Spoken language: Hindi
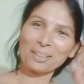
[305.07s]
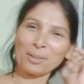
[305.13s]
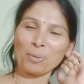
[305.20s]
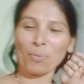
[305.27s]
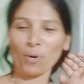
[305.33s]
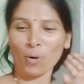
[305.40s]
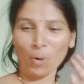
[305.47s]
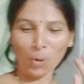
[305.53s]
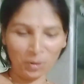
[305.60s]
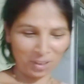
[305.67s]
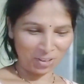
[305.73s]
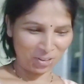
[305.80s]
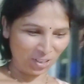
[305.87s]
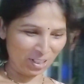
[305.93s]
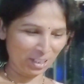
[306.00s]
थी और बहुत
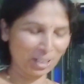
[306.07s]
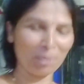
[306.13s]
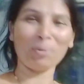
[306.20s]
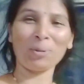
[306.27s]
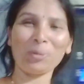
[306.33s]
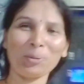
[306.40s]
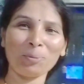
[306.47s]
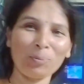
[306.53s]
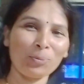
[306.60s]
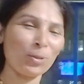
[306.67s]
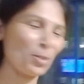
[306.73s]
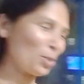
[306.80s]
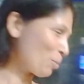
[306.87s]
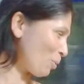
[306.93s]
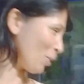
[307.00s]
अच्छी लगी हम लोगों को
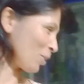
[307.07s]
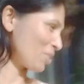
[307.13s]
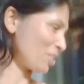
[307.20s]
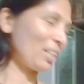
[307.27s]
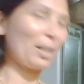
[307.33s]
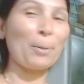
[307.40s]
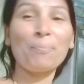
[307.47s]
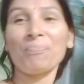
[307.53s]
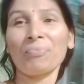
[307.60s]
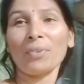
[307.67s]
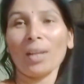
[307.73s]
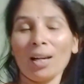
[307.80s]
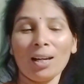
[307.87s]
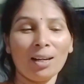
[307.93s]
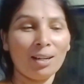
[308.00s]
मुझे तो बहुत अच्छी लगी
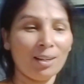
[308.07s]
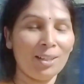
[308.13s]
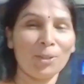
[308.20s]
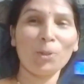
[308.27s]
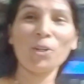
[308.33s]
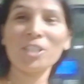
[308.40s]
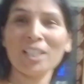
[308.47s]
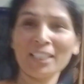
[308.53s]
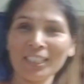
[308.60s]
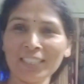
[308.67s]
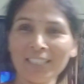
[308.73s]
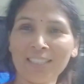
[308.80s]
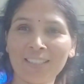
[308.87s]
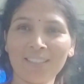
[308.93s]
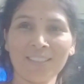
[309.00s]
रोहित शेट्टी
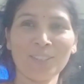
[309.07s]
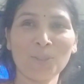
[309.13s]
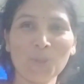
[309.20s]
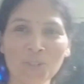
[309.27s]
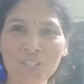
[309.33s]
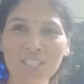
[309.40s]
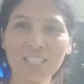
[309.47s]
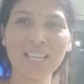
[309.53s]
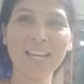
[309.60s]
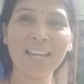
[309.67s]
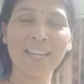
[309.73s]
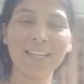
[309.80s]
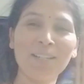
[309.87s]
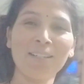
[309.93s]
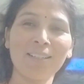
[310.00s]
ने कोशिश किया
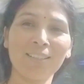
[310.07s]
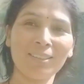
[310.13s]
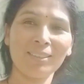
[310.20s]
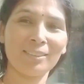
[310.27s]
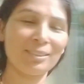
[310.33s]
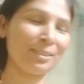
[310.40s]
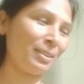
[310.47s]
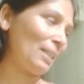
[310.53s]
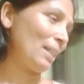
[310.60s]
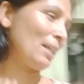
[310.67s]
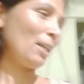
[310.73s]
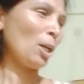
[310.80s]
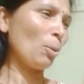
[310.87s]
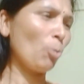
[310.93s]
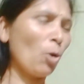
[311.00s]
है
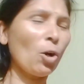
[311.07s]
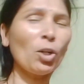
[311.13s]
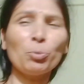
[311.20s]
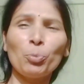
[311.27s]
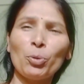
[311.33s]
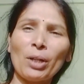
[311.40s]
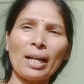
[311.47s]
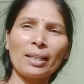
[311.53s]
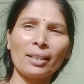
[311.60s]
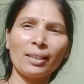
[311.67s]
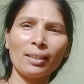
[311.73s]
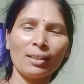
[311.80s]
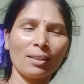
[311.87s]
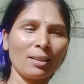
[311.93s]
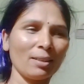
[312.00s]
बहुत पुरानी
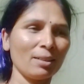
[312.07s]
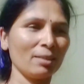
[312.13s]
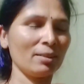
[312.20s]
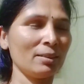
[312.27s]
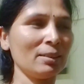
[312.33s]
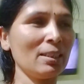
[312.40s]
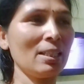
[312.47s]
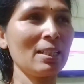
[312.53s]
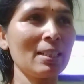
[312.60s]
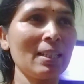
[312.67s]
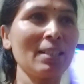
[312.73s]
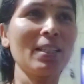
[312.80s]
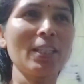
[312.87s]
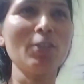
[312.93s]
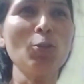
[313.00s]

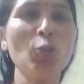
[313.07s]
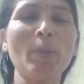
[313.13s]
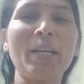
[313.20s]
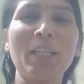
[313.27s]
संजीव कुमार